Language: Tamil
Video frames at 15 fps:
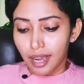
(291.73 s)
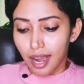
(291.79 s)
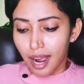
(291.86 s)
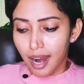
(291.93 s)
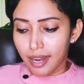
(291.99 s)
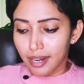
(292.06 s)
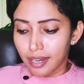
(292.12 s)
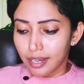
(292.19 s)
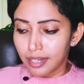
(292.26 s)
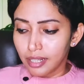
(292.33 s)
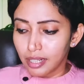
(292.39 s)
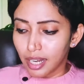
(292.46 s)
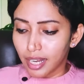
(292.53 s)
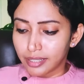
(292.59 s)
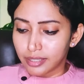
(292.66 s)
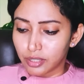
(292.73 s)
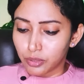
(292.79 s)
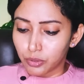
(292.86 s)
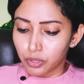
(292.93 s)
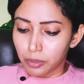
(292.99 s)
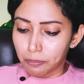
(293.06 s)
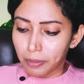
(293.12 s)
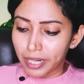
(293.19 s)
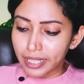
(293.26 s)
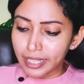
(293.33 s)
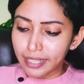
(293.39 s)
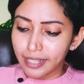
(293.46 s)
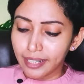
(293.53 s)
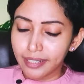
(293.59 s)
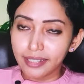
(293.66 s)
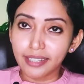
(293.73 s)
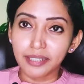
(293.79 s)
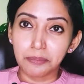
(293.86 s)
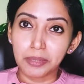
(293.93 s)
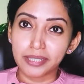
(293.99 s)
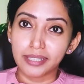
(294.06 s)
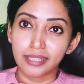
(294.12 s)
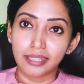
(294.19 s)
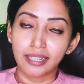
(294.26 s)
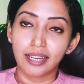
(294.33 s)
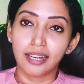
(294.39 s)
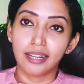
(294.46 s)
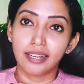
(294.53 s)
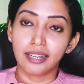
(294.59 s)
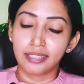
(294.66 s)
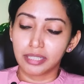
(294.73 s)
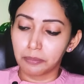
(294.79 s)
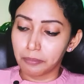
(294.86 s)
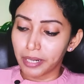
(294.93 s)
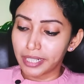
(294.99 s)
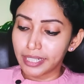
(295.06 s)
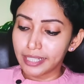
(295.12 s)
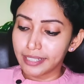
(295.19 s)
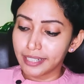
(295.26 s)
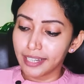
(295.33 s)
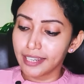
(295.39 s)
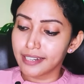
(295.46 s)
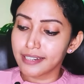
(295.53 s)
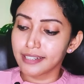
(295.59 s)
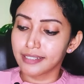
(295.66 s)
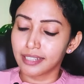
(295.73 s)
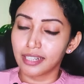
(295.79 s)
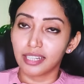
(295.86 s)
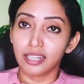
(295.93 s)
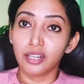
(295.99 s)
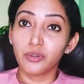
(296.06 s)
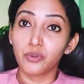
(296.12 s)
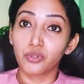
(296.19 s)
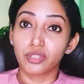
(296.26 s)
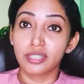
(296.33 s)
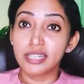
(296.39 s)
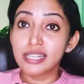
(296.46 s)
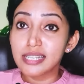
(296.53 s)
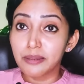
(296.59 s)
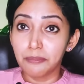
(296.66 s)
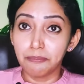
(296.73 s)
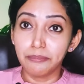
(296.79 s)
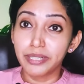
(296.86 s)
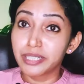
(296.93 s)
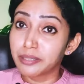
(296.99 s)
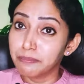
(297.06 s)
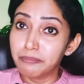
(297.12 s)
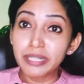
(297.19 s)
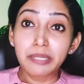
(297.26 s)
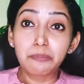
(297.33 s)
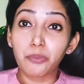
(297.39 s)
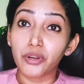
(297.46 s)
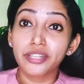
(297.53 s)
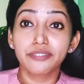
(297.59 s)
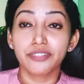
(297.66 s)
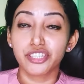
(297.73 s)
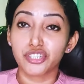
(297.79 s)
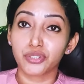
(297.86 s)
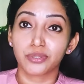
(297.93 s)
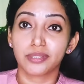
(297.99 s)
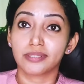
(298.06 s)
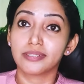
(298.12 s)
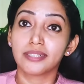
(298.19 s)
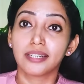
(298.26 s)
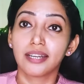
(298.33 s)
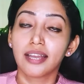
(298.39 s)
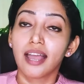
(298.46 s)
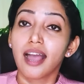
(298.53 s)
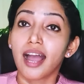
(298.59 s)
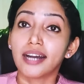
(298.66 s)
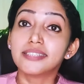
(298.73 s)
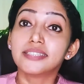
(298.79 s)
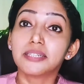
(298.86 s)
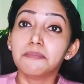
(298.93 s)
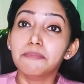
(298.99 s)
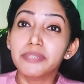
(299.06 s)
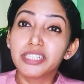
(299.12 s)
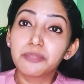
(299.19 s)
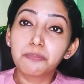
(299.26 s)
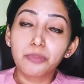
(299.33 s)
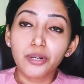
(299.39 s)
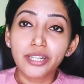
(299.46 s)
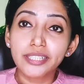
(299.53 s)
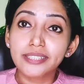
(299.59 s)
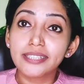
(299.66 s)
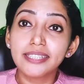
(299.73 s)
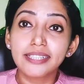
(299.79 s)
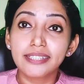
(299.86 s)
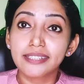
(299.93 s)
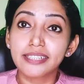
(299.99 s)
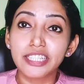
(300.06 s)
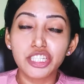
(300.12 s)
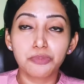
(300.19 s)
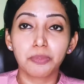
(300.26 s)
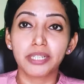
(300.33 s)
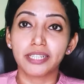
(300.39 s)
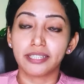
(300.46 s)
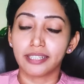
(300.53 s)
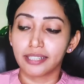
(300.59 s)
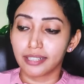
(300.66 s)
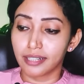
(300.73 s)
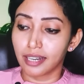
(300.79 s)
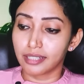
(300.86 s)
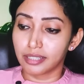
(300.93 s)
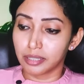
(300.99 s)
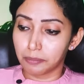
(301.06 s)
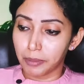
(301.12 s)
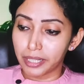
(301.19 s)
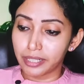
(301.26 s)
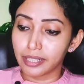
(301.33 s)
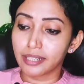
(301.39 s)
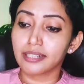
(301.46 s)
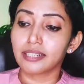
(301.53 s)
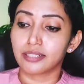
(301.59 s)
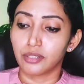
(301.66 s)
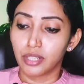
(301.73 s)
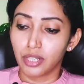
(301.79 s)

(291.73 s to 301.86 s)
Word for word: ஆனால் அந்த ஒரு படி ஏறுறீங்க பார்த்தீங்களா அந்த படி ஏறுறதுல ஒரு மிட் மிட் பாயிண்ட் வச்சுக்கோங்க அந்த மிட் பாயிண்ட் நீங்கள் ரீச் பண்ணிட்டீங்க அந்த பர்டிகுலர்